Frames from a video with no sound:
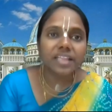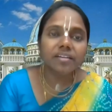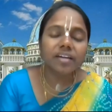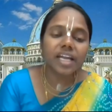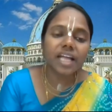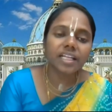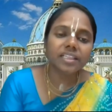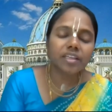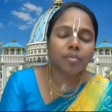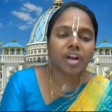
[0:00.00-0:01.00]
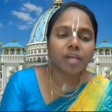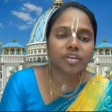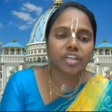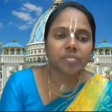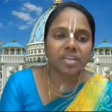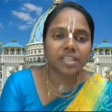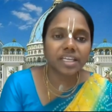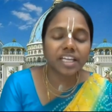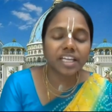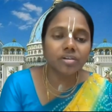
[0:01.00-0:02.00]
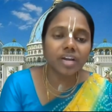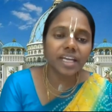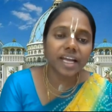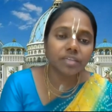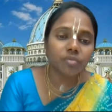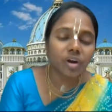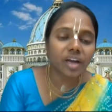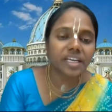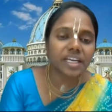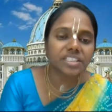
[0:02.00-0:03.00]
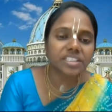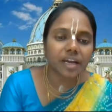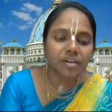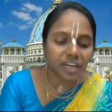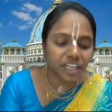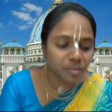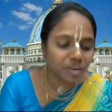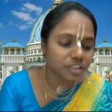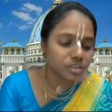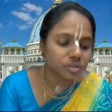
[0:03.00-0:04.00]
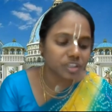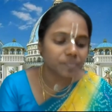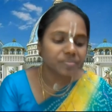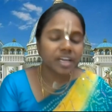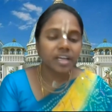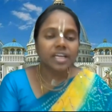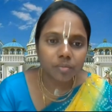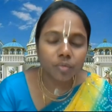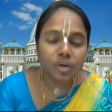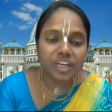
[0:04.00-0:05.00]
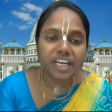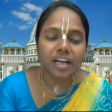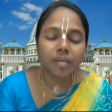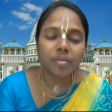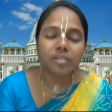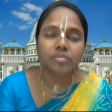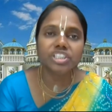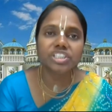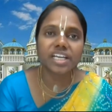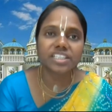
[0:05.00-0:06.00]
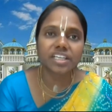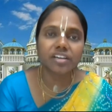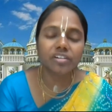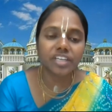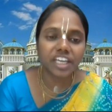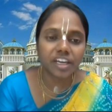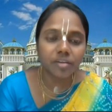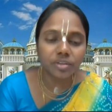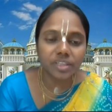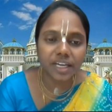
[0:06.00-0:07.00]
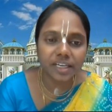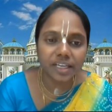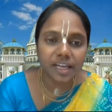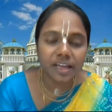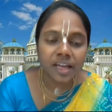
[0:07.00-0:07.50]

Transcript: అందుకని అది అంత ప్రాముఖ్యమైంది ఎందుకని అది ఒక్కటే ఇచ్చారు అనేది మనం చూద్దాం ముఖ్యంగా మనం శిష్టాష్టకంలో ఏముంది అంటే